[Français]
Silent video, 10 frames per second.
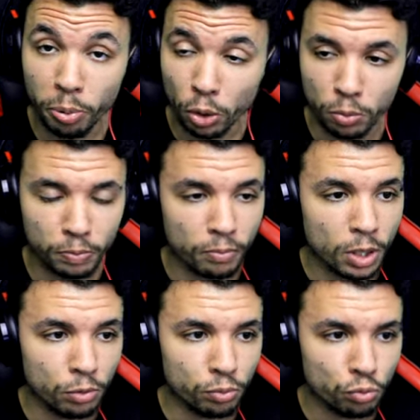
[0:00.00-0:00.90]
une porte
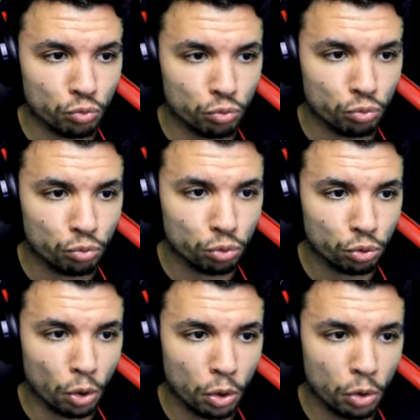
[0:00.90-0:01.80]

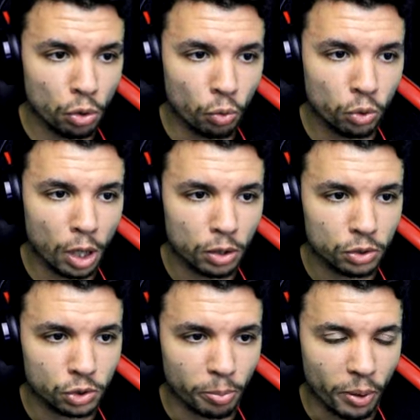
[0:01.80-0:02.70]
sonne. Oula,
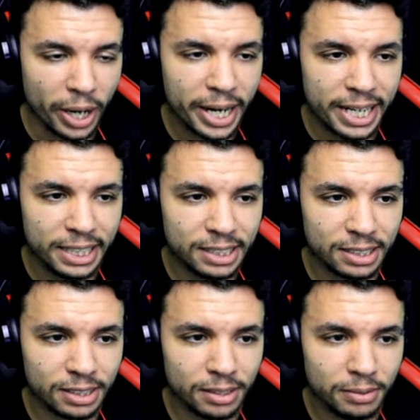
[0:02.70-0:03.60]

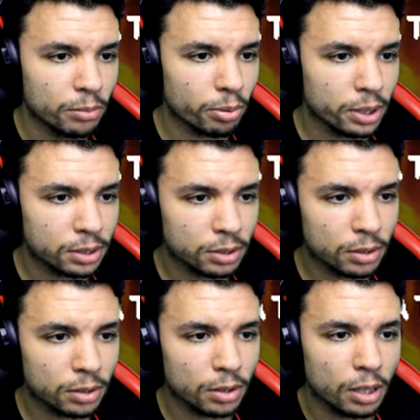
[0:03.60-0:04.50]
surprise Press,
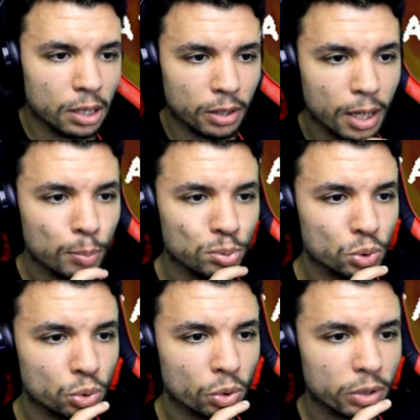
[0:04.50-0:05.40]
euh, appuie
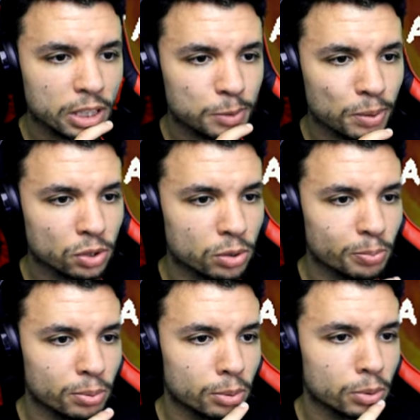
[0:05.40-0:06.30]
sur espace
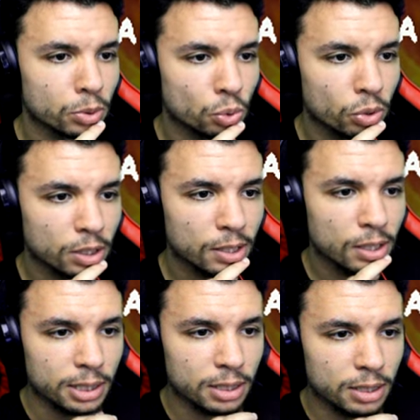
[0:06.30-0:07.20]
pour sauter
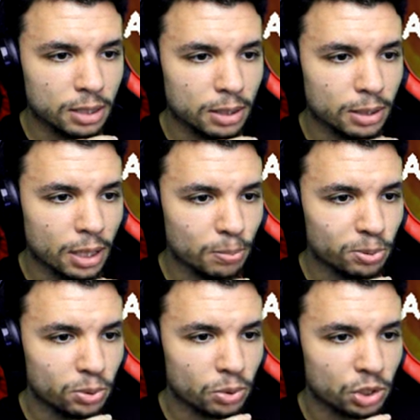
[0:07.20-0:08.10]
et
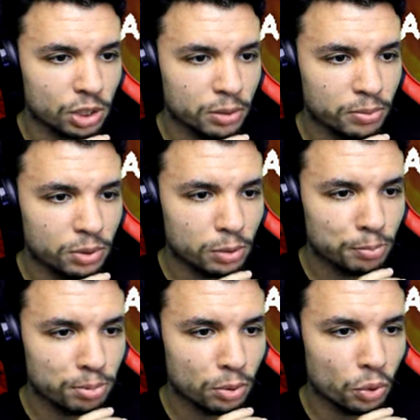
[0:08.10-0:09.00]
appuie sur shift
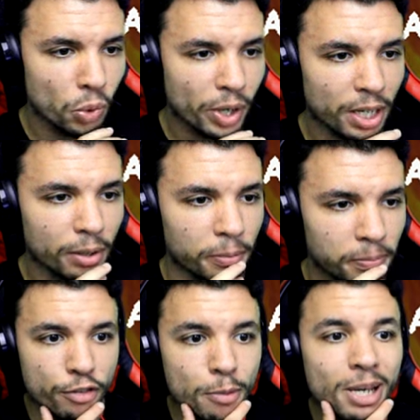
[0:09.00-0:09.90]
pour courir.
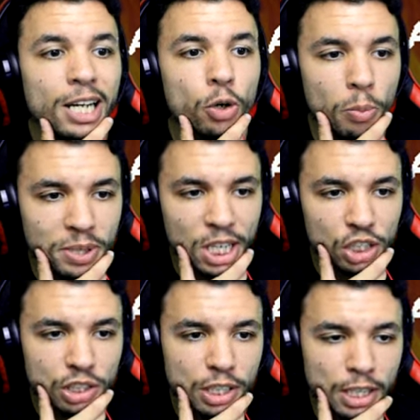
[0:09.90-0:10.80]
Fait belle au
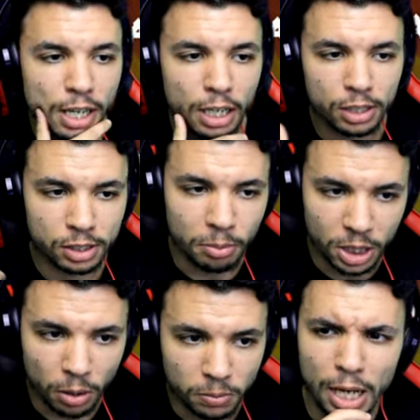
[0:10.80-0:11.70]
piège et à la
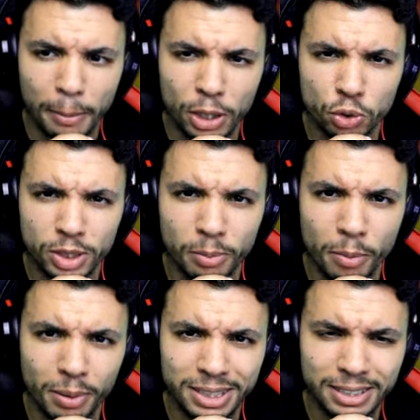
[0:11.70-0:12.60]
stamina. Après, je sais
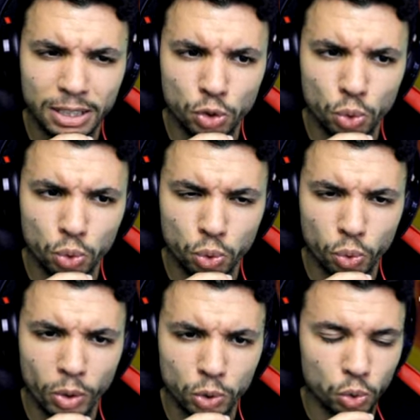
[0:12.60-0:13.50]
même pas si c'est une jauge ou
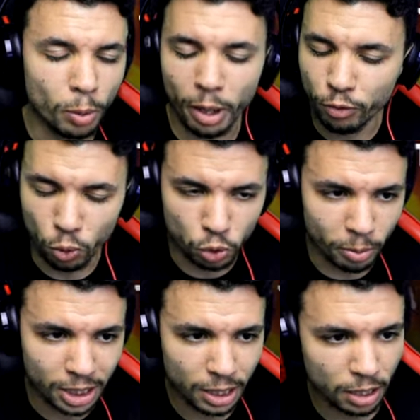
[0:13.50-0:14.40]
quoi que ce soit. Bref, on s'en
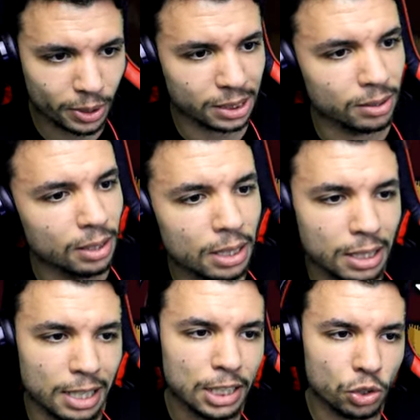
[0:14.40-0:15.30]
bat les cacahuètes.
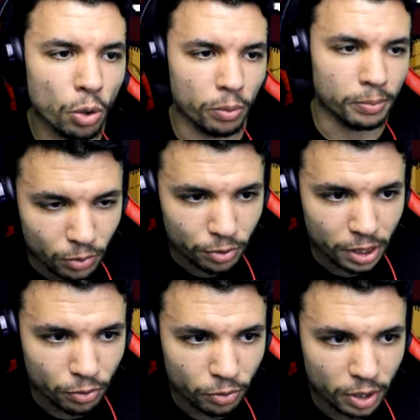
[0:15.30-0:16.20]
Let's go On fait
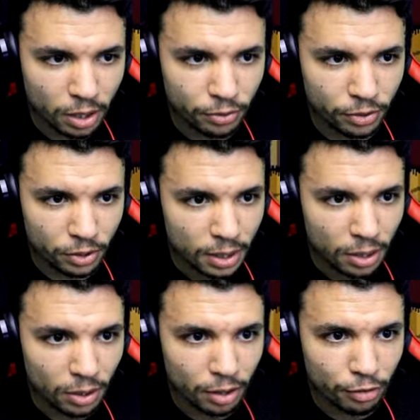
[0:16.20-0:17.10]
gaffe, on fait gaffe.
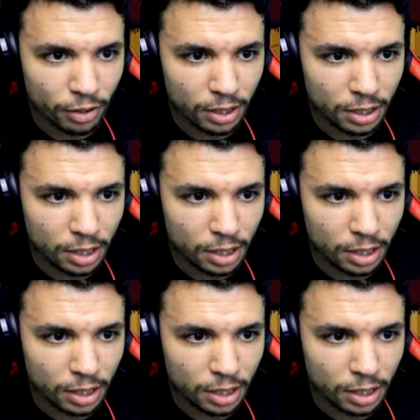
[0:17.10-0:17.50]
D'accord, la fin, elle